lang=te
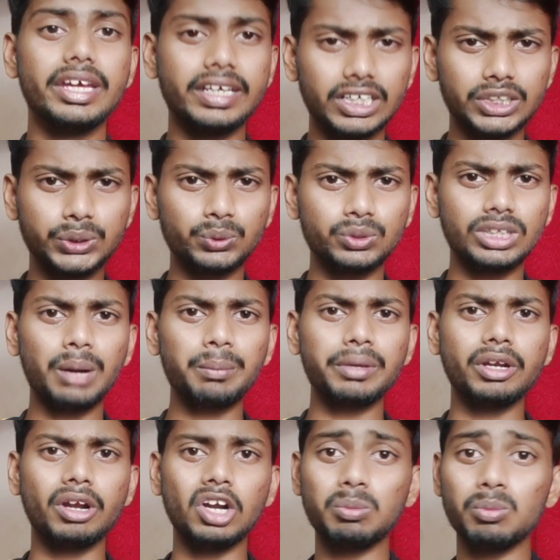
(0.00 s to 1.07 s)
ఇంకా చూద్దాం
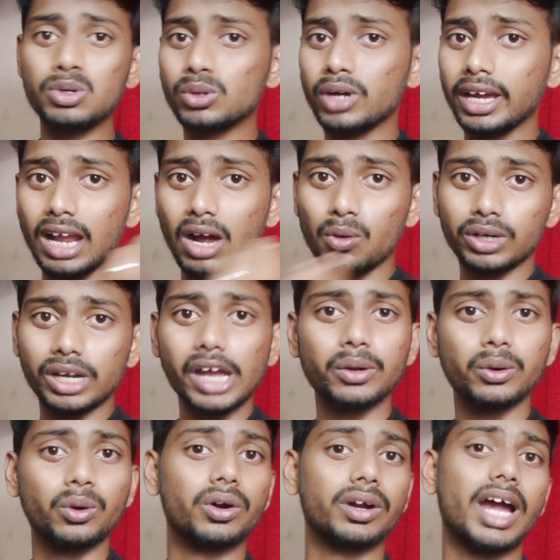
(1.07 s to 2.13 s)
ఈ రెండు మూవీస్ కూడా ఎలా
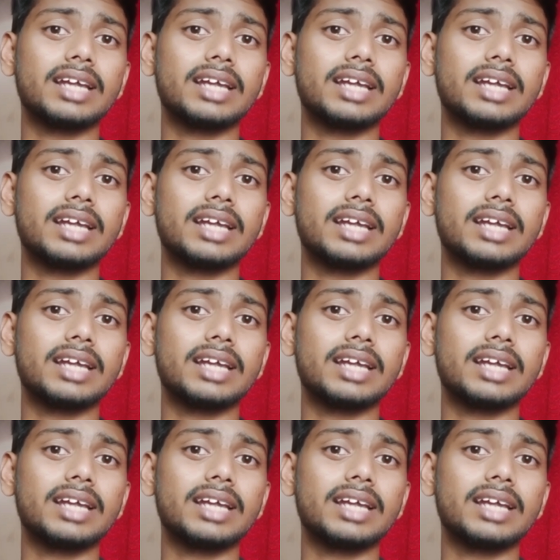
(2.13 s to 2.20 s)
ఉంటాయో